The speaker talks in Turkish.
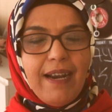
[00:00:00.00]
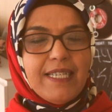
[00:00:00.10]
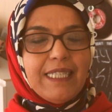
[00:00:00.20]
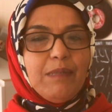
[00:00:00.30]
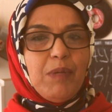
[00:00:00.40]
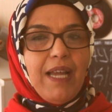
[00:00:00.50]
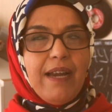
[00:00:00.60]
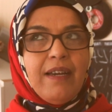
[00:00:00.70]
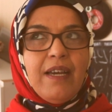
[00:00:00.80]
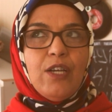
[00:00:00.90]

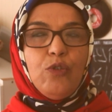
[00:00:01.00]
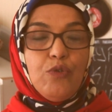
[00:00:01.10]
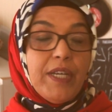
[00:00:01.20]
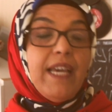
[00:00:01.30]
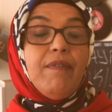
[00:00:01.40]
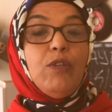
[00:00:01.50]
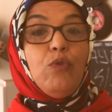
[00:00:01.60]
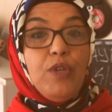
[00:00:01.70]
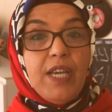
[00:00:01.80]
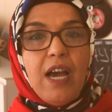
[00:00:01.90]
araştırmalar Türkiye
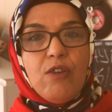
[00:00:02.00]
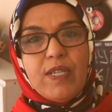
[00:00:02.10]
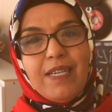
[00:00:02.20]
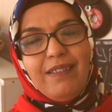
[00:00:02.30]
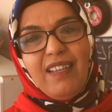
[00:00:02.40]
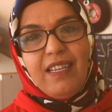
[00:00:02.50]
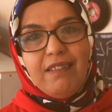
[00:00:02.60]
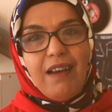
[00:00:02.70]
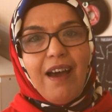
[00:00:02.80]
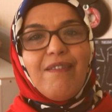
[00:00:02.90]
ve dünya üzerinde
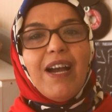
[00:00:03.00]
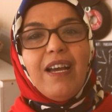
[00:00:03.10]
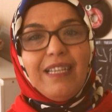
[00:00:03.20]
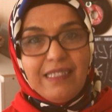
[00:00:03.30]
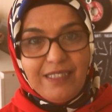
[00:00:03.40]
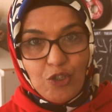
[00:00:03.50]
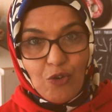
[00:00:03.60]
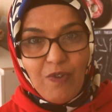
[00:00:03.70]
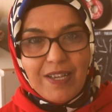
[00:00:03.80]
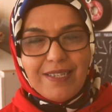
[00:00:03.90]
intihar vakalarının
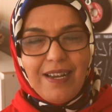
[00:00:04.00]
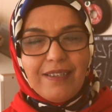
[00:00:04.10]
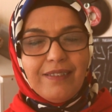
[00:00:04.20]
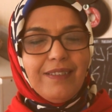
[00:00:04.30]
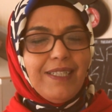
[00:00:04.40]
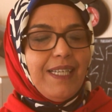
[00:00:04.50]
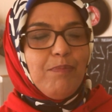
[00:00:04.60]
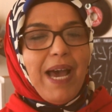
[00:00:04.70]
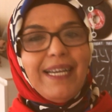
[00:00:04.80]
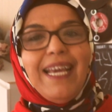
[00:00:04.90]
çok fazla arttı
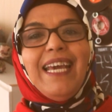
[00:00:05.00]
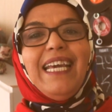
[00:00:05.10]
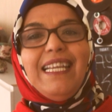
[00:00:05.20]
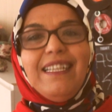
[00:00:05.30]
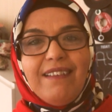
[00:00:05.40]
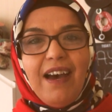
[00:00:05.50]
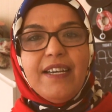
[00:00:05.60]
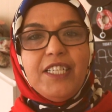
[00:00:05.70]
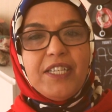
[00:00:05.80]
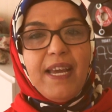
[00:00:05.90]
ki ben
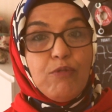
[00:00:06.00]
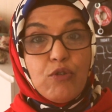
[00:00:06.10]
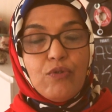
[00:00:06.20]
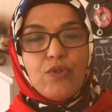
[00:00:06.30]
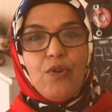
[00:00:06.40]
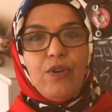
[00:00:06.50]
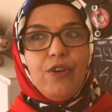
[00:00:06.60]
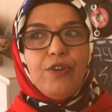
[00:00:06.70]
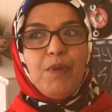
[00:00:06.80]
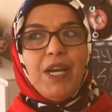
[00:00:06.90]
intihar için hep şunu
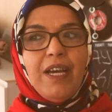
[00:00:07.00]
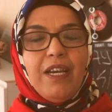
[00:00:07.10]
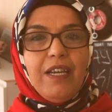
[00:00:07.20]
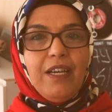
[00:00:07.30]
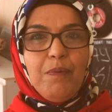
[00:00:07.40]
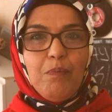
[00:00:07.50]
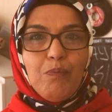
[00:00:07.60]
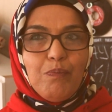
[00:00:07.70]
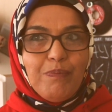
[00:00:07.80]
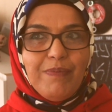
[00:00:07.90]
söylüyorum. E,
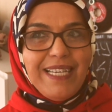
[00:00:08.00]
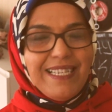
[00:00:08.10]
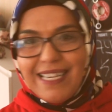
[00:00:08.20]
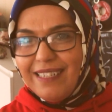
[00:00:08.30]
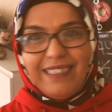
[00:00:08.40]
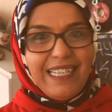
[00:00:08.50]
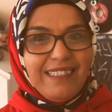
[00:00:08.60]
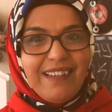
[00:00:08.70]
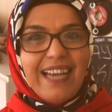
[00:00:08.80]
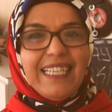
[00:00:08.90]
insanın
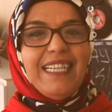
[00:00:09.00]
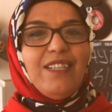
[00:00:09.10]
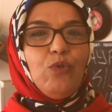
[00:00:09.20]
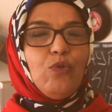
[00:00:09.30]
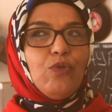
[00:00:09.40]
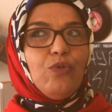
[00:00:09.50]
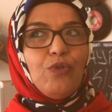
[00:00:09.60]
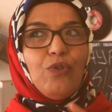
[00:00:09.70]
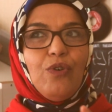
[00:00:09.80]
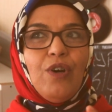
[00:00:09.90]
idrakinin
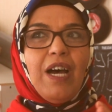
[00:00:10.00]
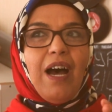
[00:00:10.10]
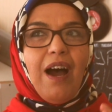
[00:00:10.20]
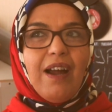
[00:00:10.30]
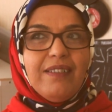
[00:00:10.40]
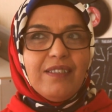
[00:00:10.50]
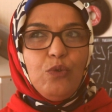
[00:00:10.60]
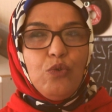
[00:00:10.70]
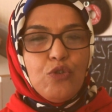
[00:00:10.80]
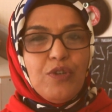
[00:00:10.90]
durduğu,
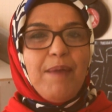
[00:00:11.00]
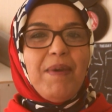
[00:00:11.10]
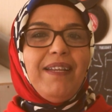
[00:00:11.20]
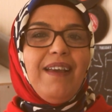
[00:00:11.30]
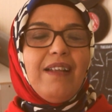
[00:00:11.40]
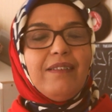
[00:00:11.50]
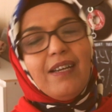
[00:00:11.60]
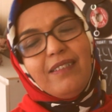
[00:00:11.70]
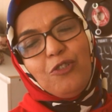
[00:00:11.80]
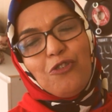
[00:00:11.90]
artık düşünemediği
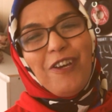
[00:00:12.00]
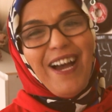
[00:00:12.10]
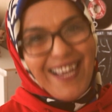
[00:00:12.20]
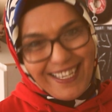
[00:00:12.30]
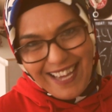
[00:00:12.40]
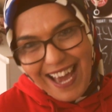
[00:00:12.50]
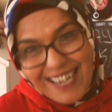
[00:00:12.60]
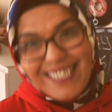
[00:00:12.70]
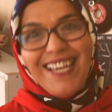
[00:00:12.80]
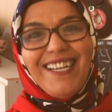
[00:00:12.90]
anlardır. Çünkü hayat
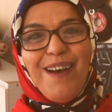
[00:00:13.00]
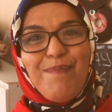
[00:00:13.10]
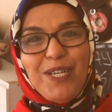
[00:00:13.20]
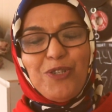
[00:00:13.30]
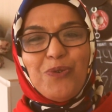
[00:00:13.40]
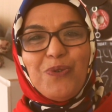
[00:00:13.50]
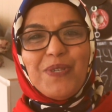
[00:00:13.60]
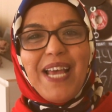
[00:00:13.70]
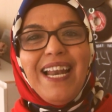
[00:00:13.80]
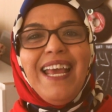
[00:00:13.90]
her şeye rağmen çok
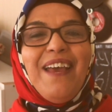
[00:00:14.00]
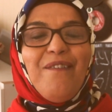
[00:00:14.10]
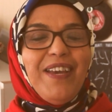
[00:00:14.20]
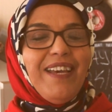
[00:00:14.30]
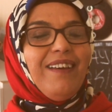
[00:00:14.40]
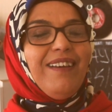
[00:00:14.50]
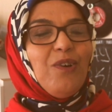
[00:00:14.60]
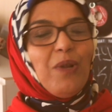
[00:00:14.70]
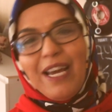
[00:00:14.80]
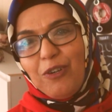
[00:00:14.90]
güzel ve e,
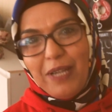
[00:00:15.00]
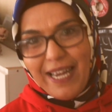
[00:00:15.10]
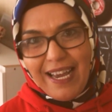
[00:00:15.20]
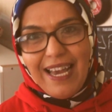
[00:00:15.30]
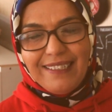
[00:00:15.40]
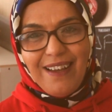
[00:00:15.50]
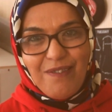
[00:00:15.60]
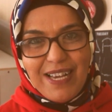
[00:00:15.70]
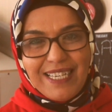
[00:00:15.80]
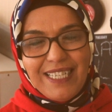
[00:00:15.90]
kolay kolay
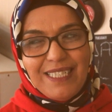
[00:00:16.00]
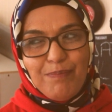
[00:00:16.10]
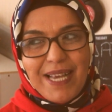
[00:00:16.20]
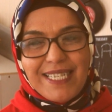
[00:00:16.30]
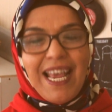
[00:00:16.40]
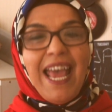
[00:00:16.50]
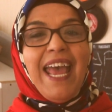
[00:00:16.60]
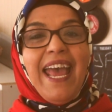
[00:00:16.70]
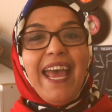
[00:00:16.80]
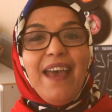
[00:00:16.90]
hayattan vazgeçilmez.
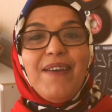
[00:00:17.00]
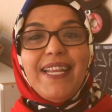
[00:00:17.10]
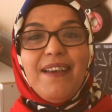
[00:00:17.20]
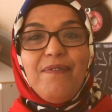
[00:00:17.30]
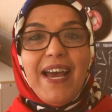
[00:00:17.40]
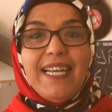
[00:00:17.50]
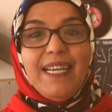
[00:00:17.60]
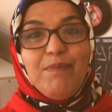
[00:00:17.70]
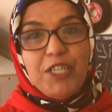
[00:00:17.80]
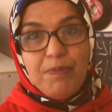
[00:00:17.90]
Evet
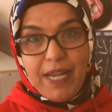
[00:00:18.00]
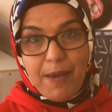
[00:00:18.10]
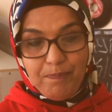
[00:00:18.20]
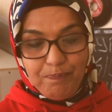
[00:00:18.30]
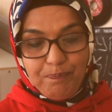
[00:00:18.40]
efendim şimdi